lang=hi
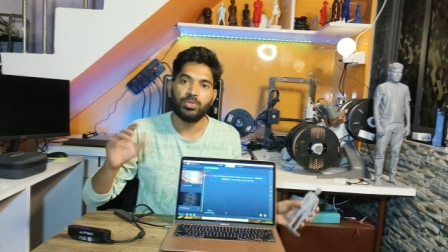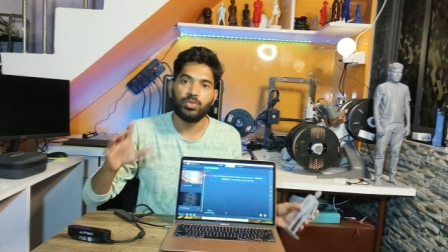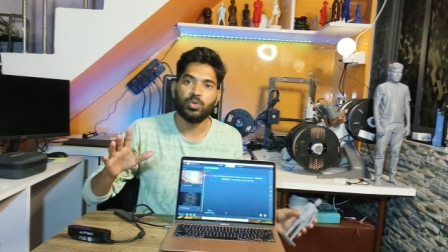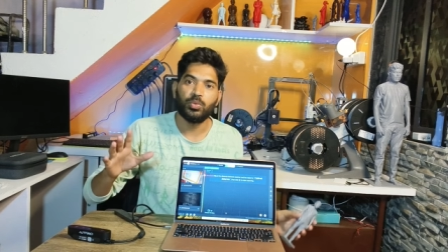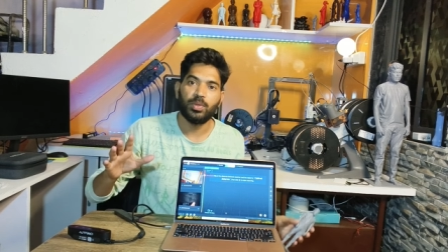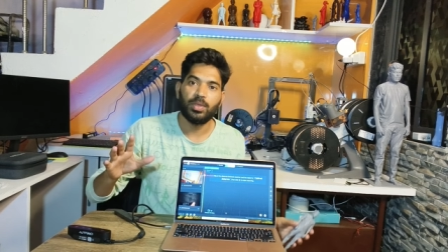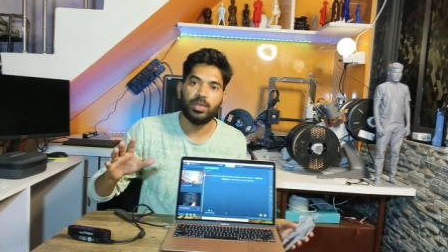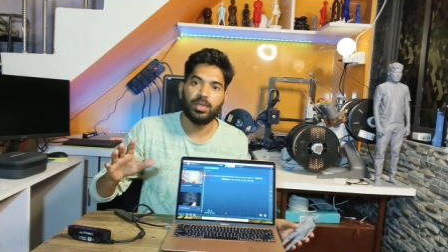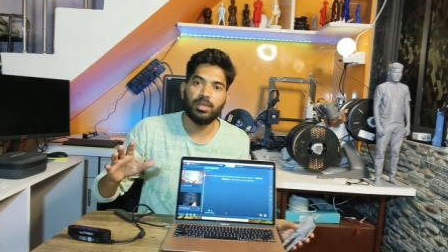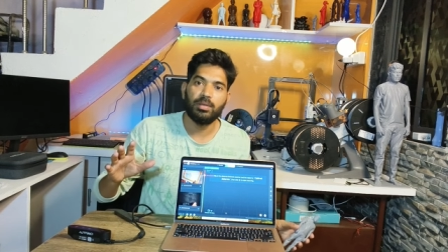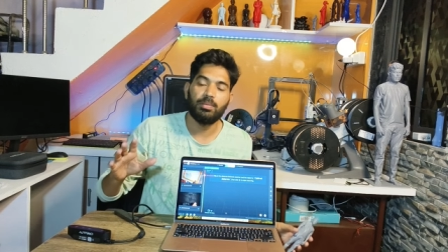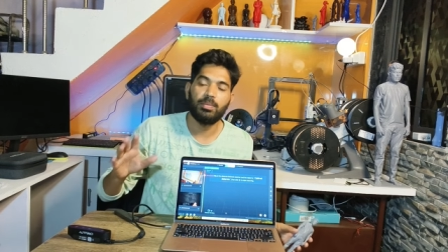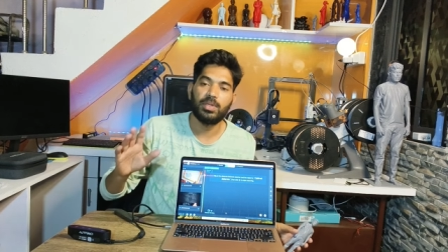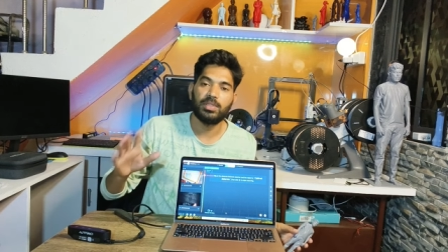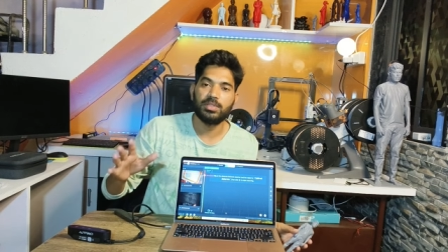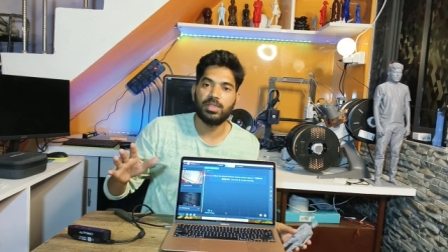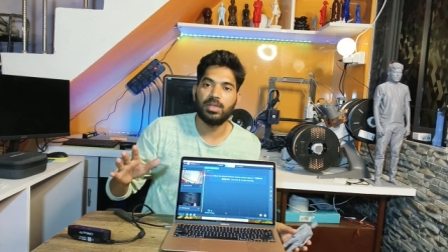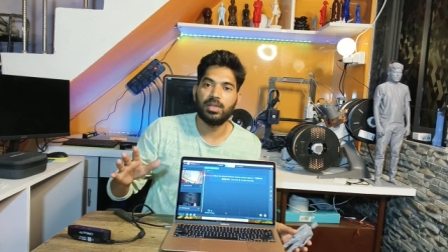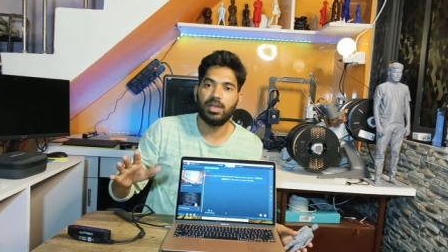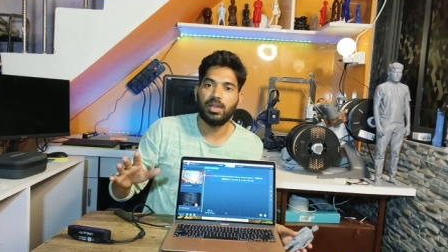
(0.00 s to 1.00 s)
जो भी
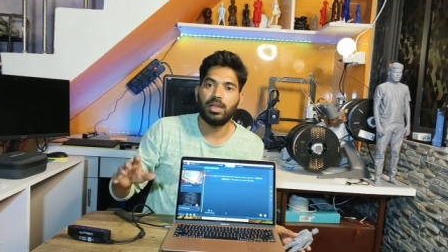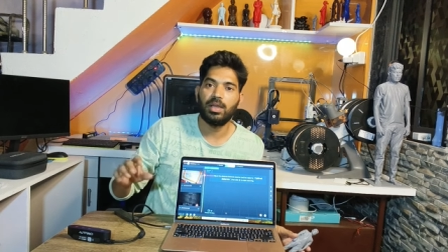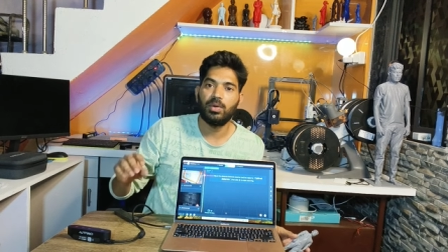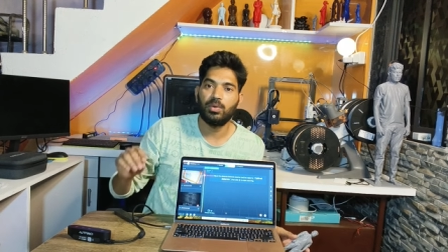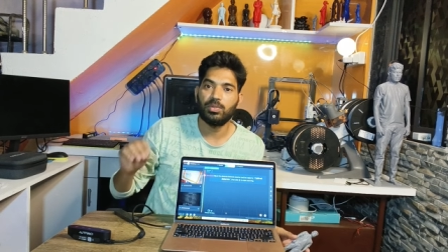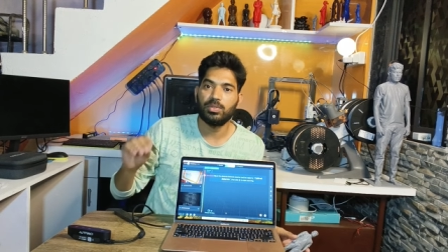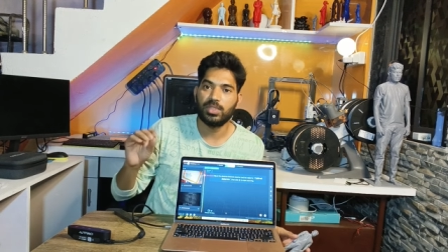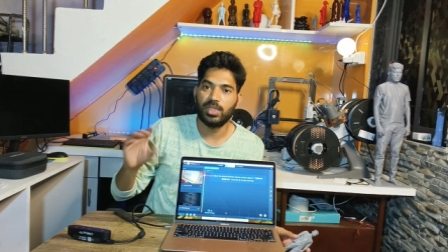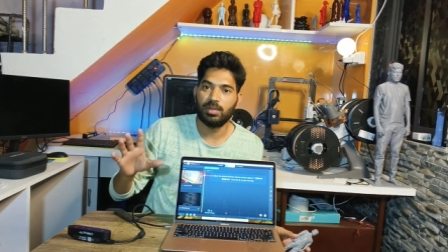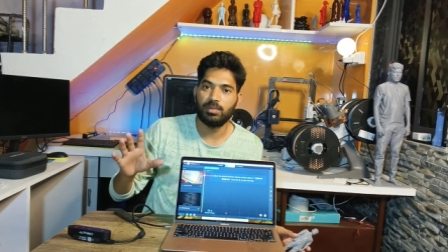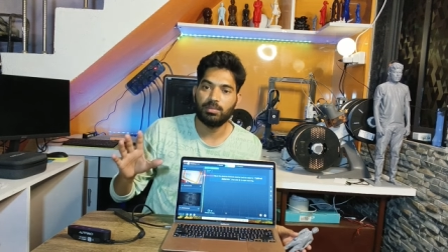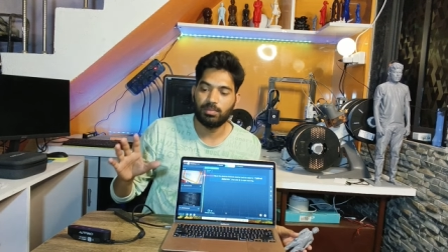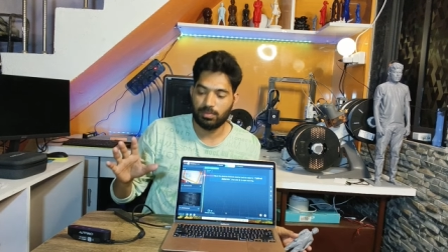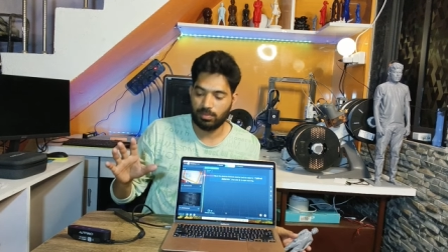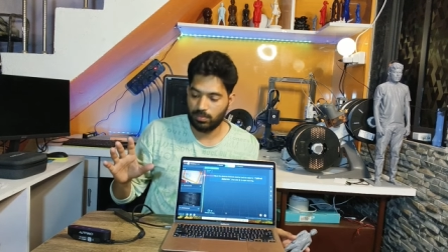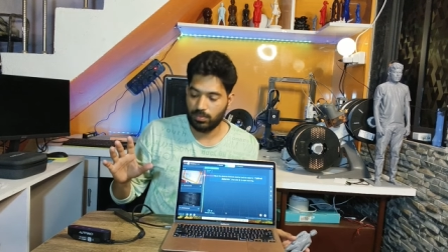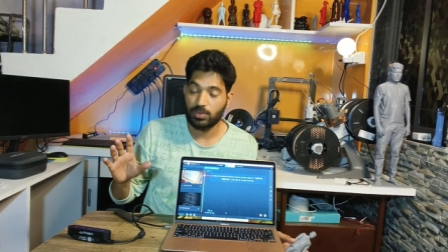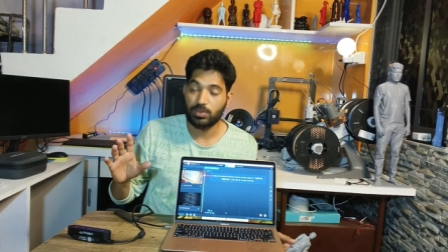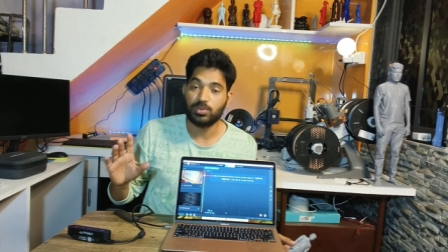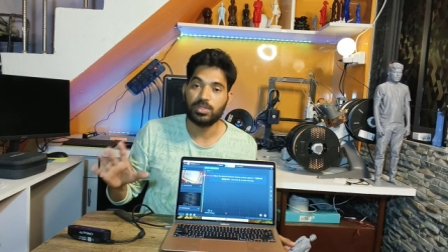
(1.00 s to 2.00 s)
पर्सन रहेगा वो सेम
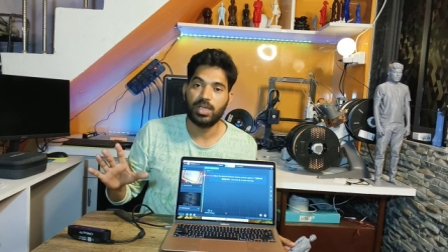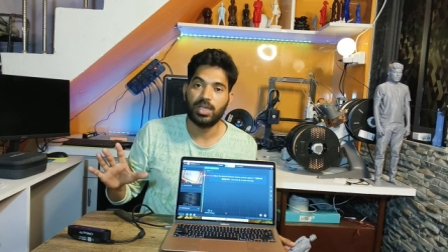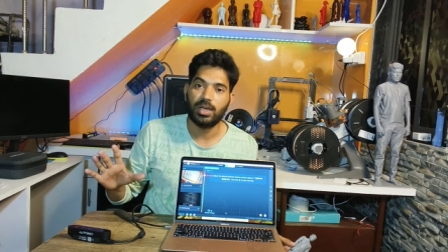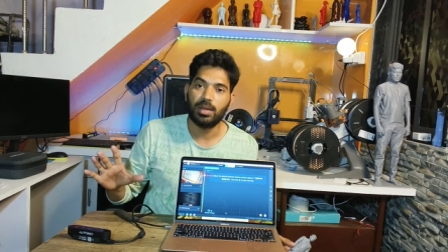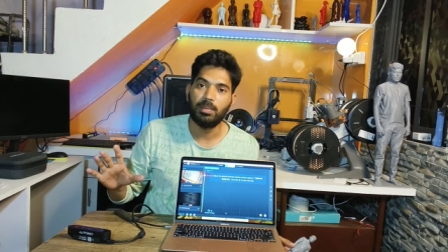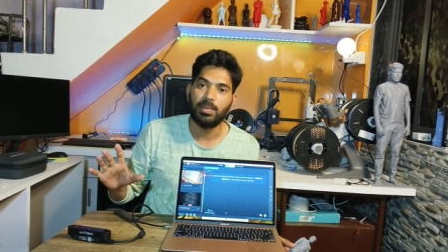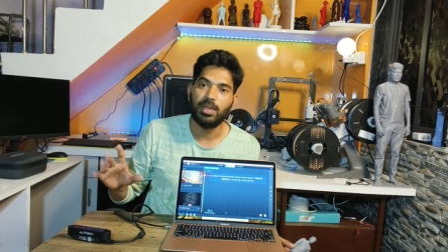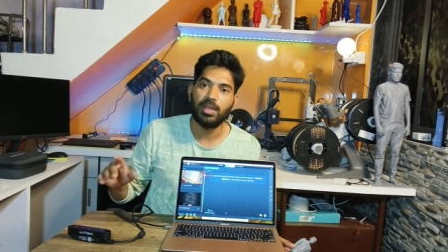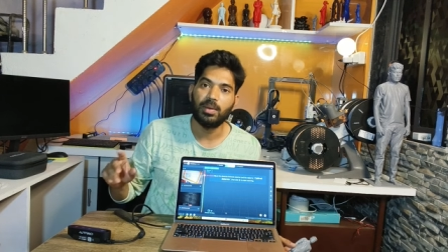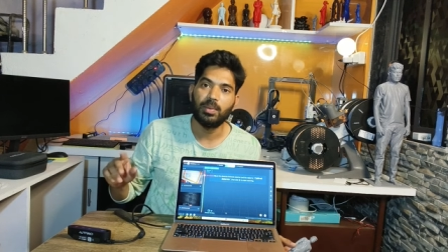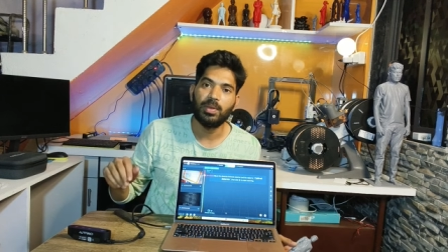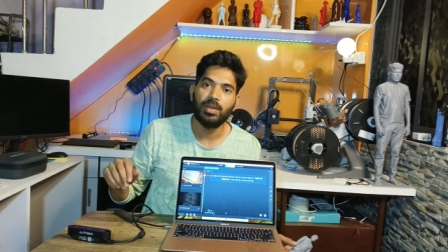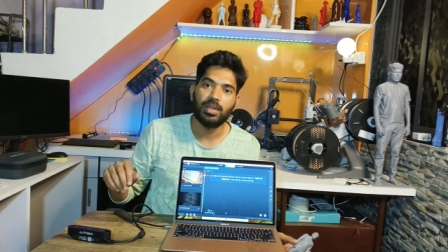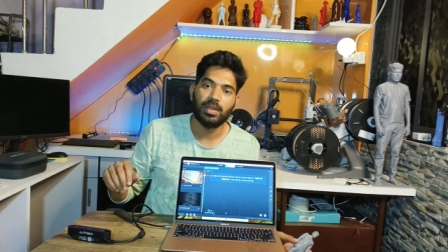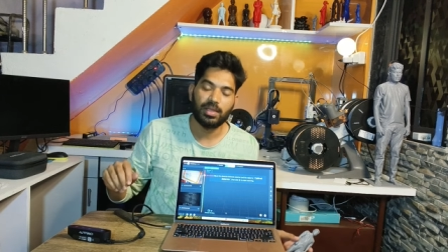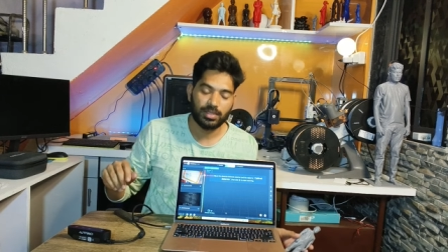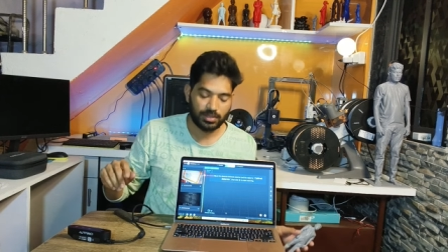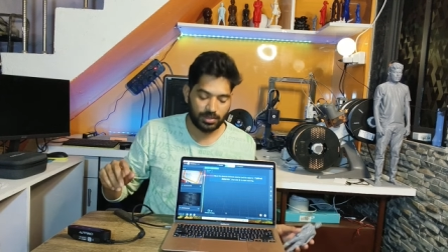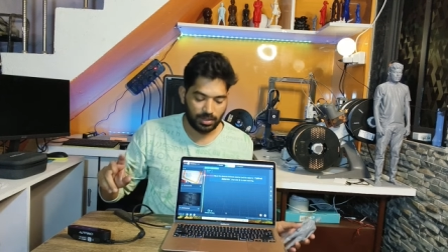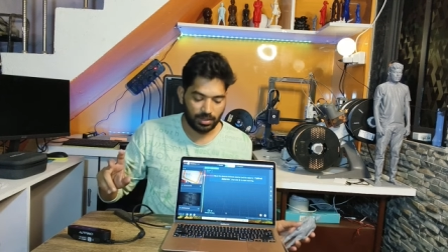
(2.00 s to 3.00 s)
उसका रेप्लिका
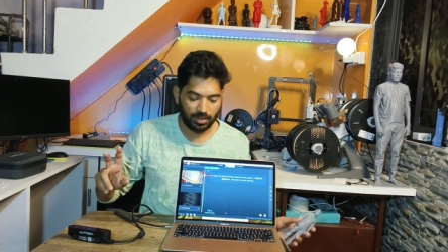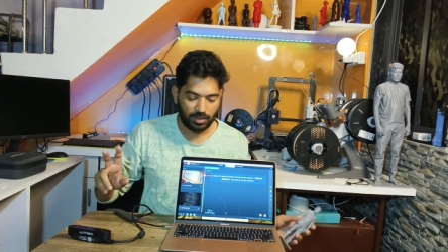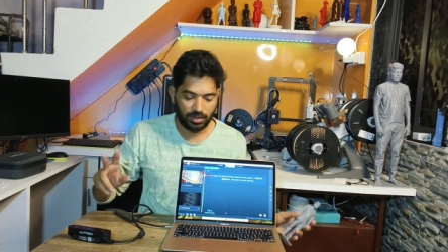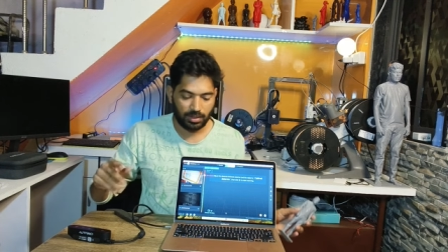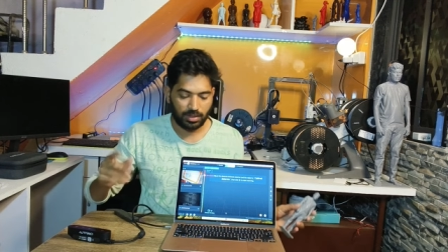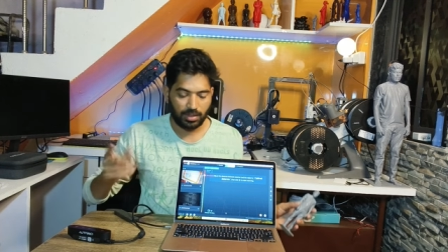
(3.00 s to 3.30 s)
बनेगा इससे